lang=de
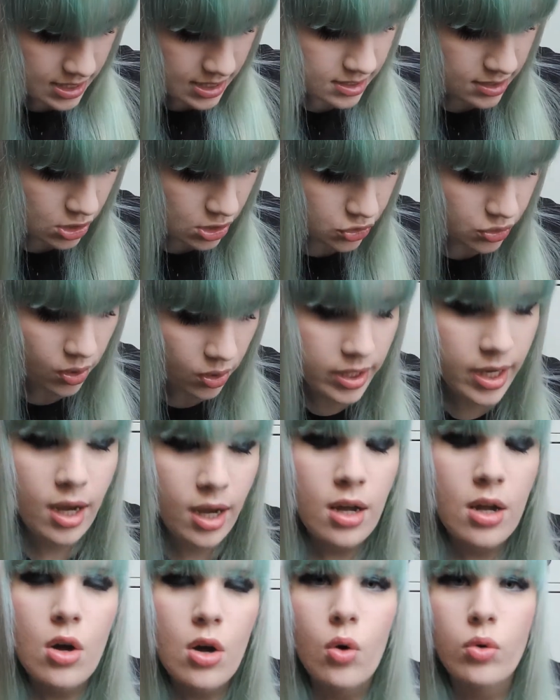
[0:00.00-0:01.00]
Der ist nicht
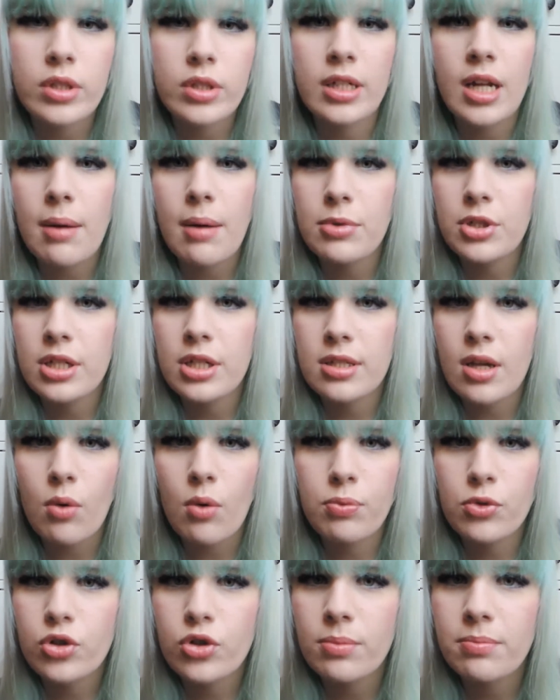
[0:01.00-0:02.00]
teuer und den habe ich jetzt
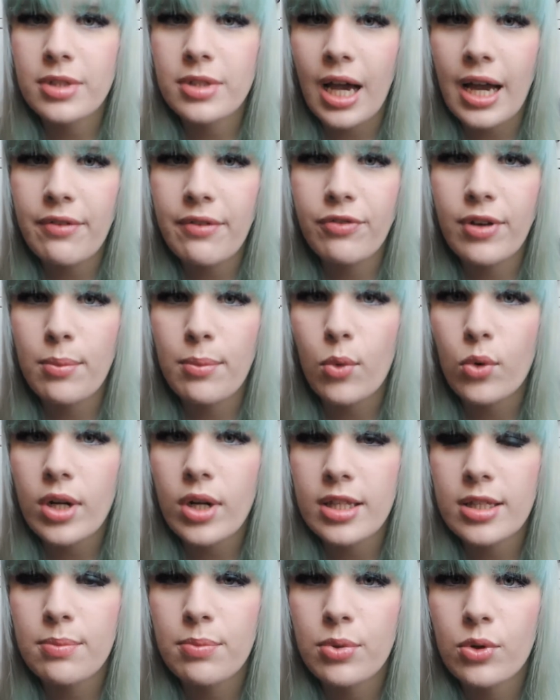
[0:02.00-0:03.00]
auch bestimmt drei, vier
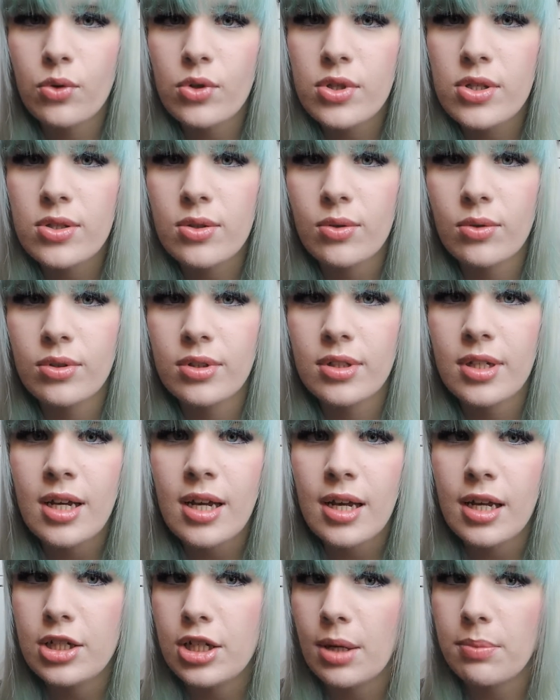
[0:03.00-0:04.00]
Monate benutzt und
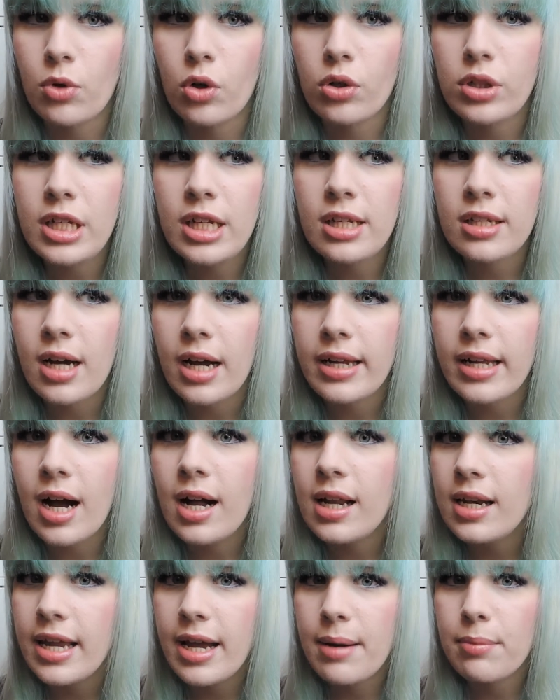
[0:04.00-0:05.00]
ich habe noch nie einen
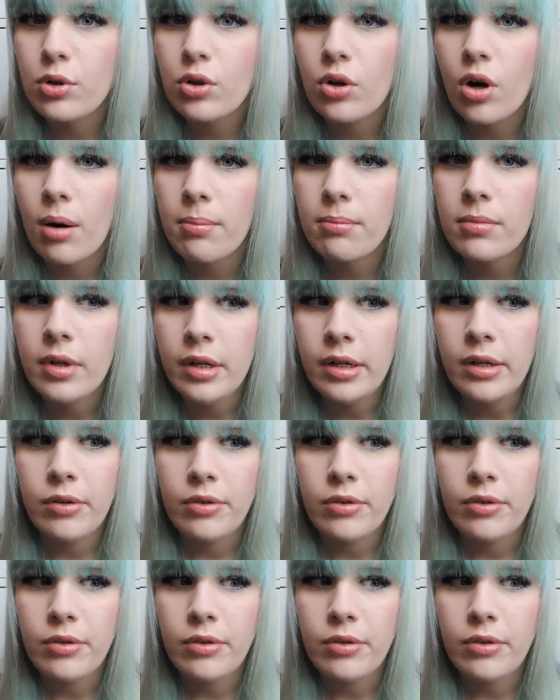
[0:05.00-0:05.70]
Kajal leer bekommen.